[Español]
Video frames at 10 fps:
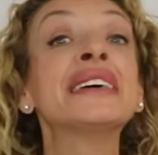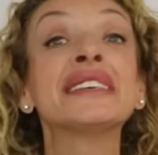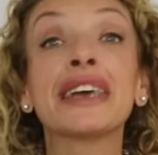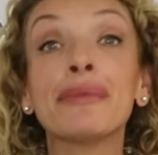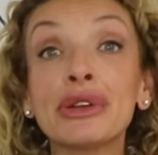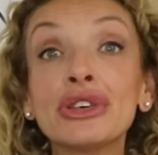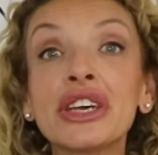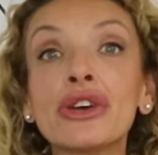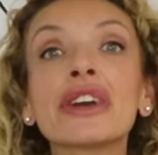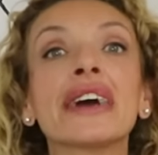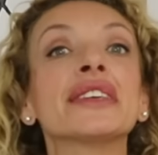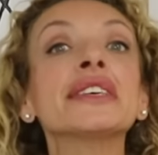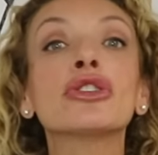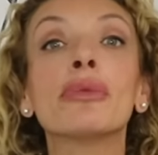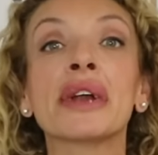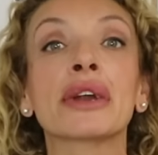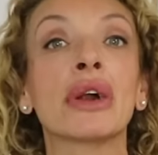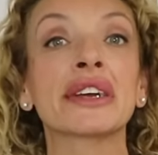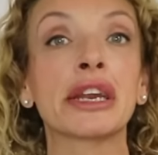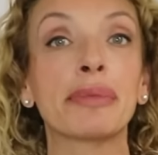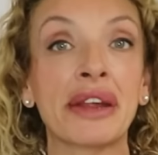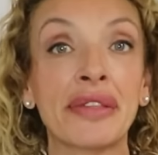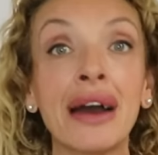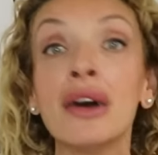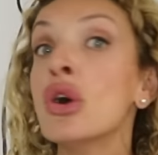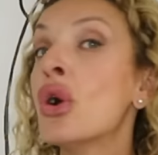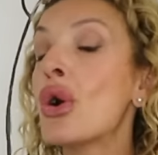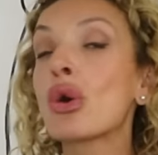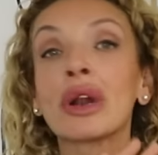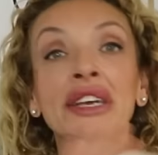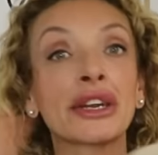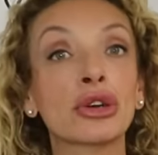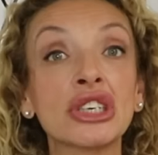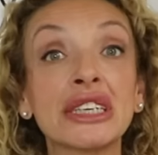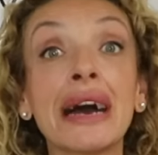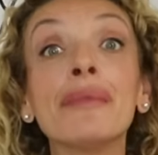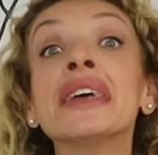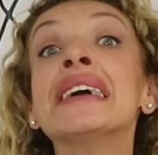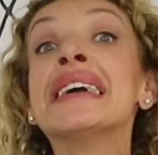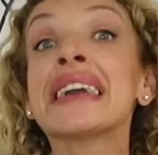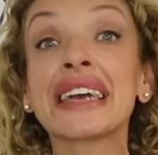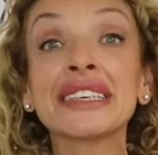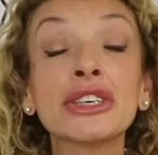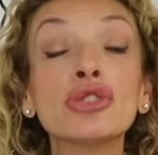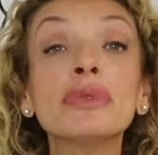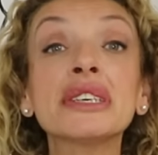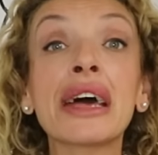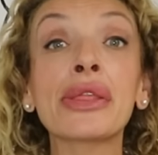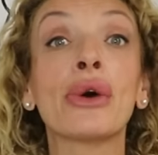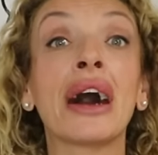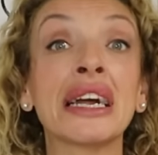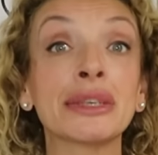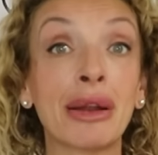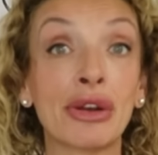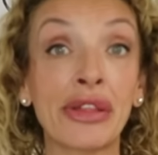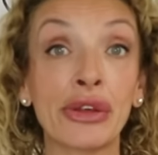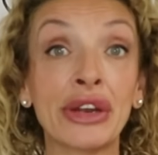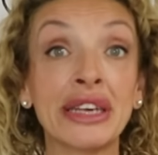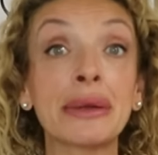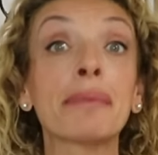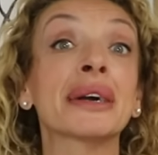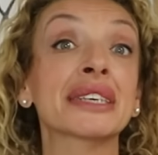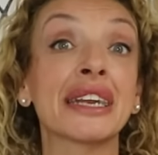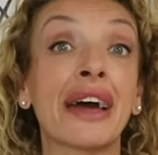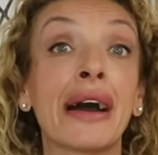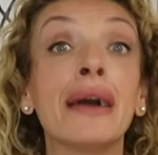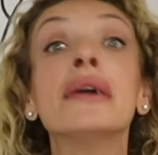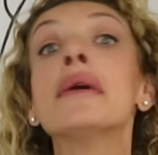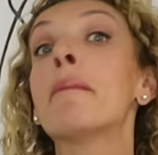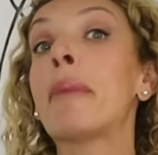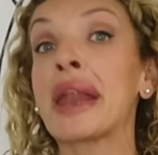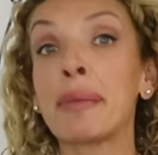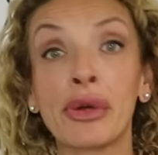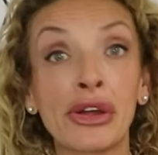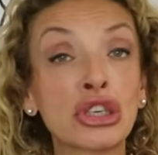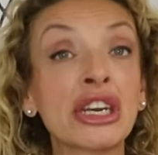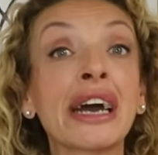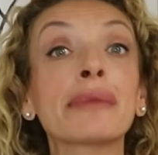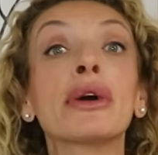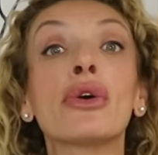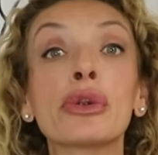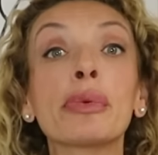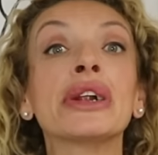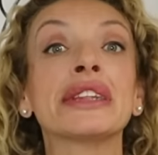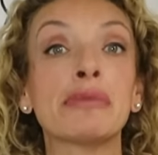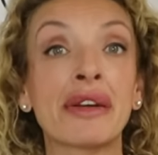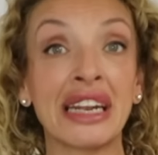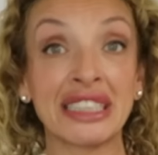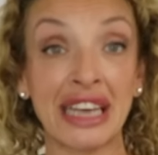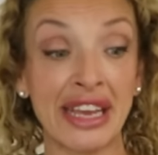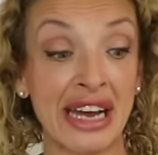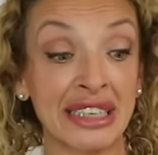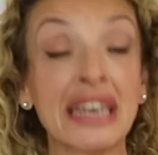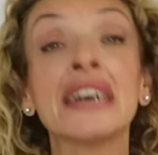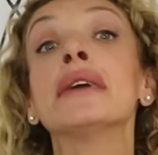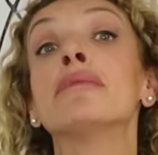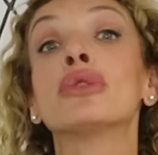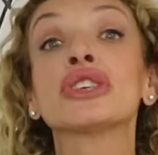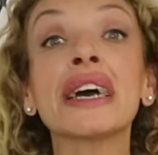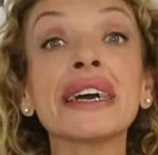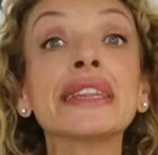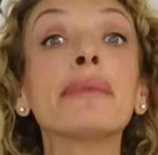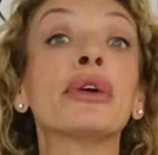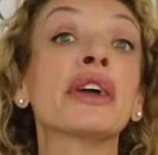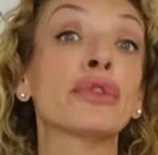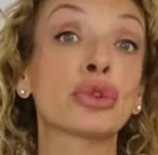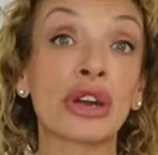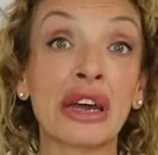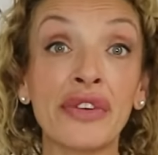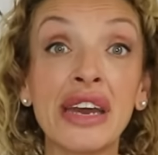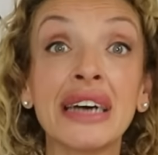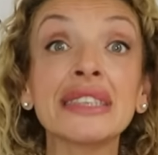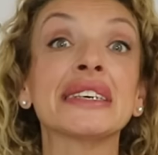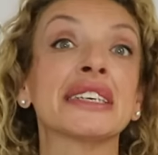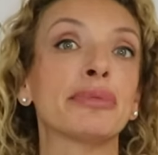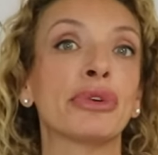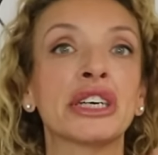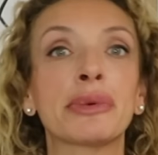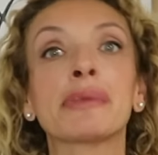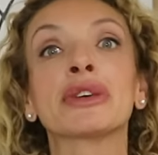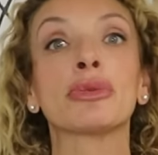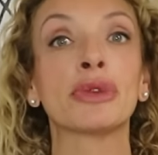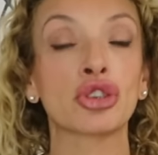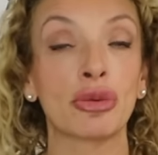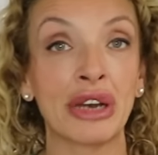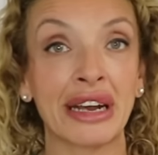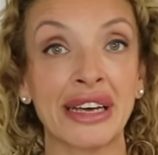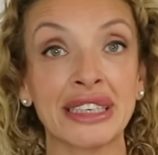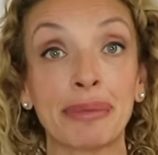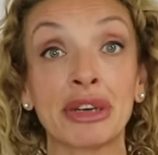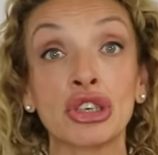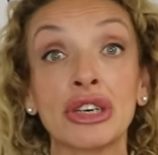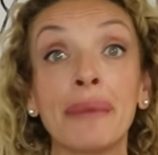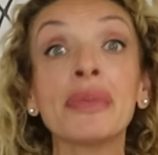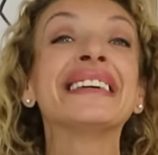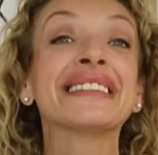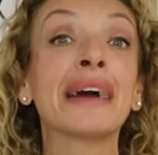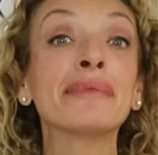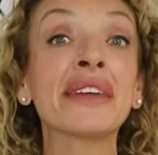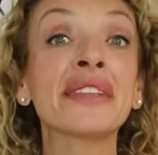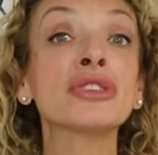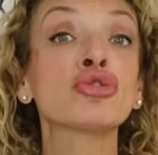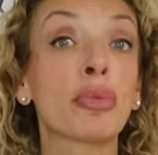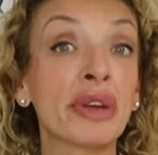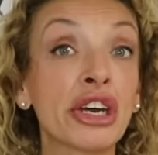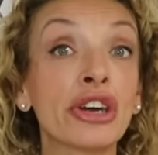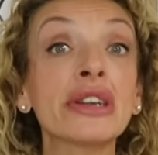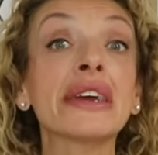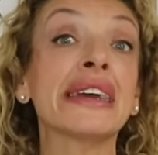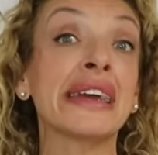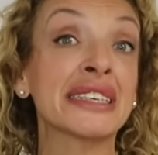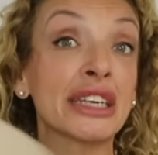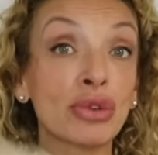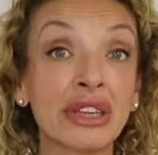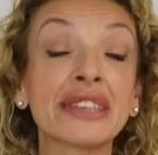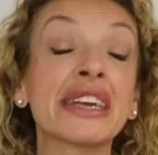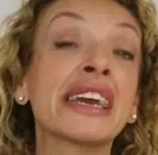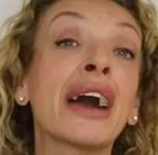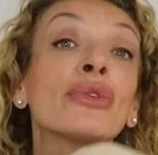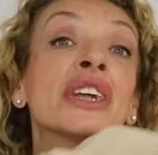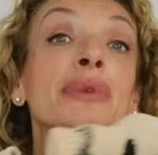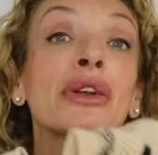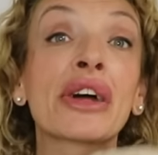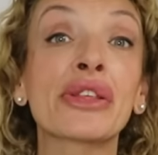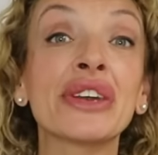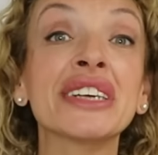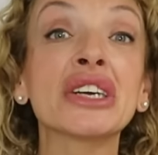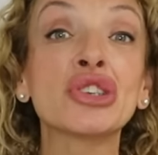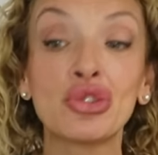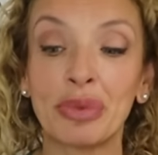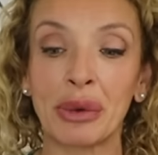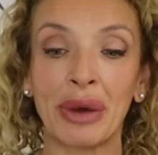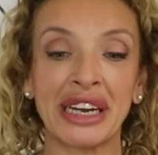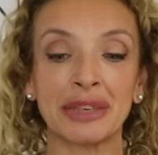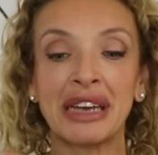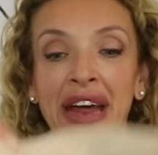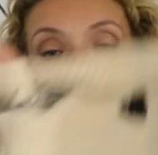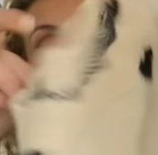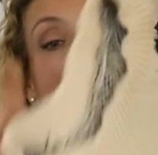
Siempre os digo que antes de comprar cualquier prenda o cualquier cosita, que echéis un vistazo a las valoraciones, más que nada para poderos guiar mejor por el tema de las tallas. Mucha gente pone fotografías y así podéis ver más o menos cómo le queda a esa persona. También dan su opinión y este suéter tenía unas valoraciones súper buenas, mirad.